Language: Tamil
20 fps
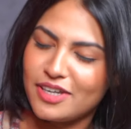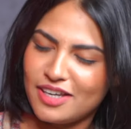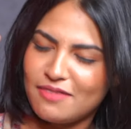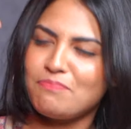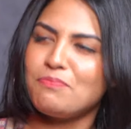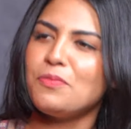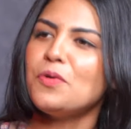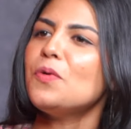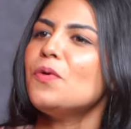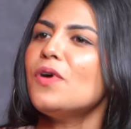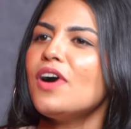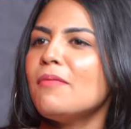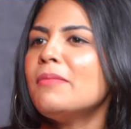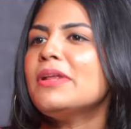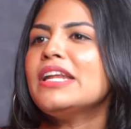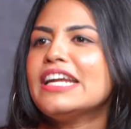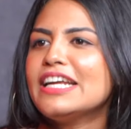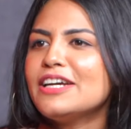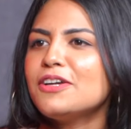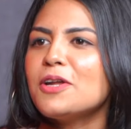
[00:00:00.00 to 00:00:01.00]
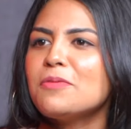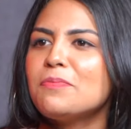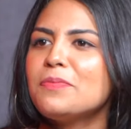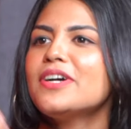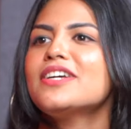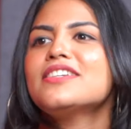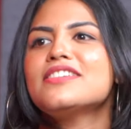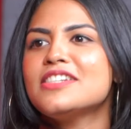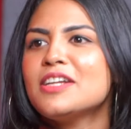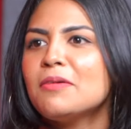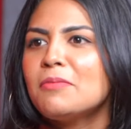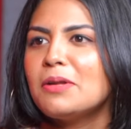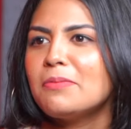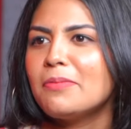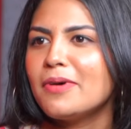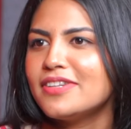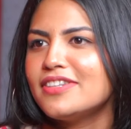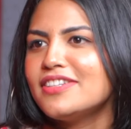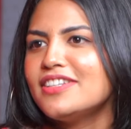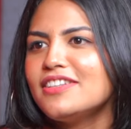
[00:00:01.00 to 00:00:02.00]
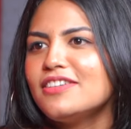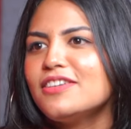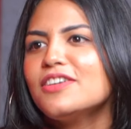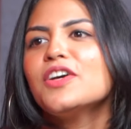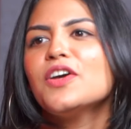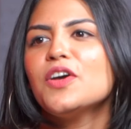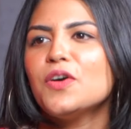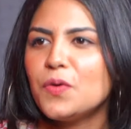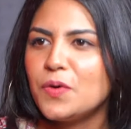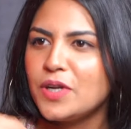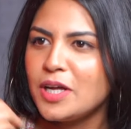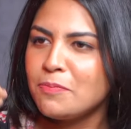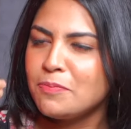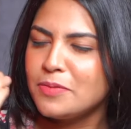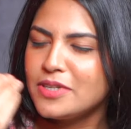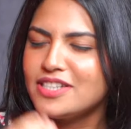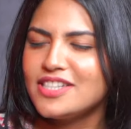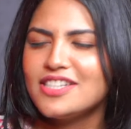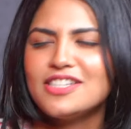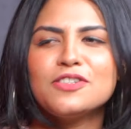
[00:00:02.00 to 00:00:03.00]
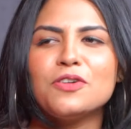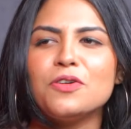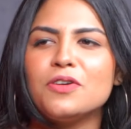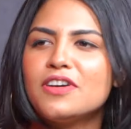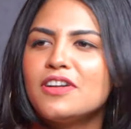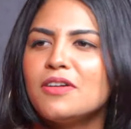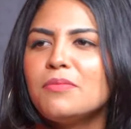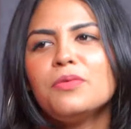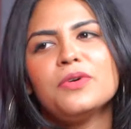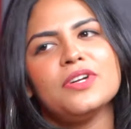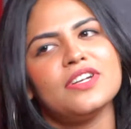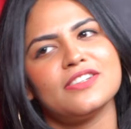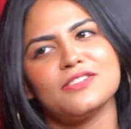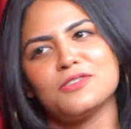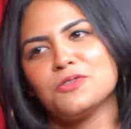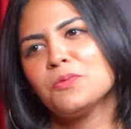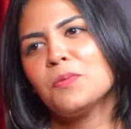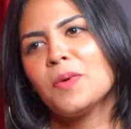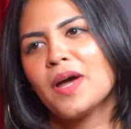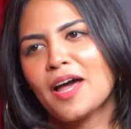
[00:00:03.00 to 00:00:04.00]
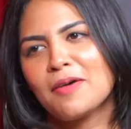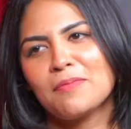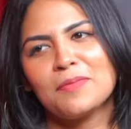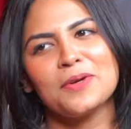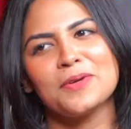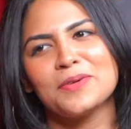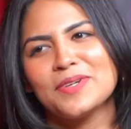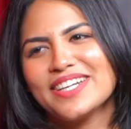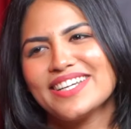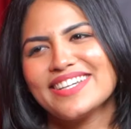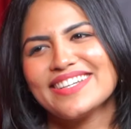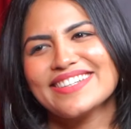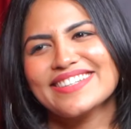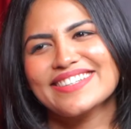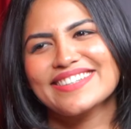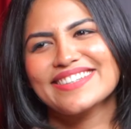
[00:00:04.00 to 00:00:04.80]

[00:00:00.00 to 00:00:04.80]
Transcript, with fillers: நம்ம இப்போ அப்படி நினைக்கிற ஒரு பர்சன் நம்மளை பார்த்துட்டு ஒரு அப்ரிசியேஷன் கொடுக்குறப்போ இட் இஸ் சூப்பர் ஹாப்பி ஒன்லி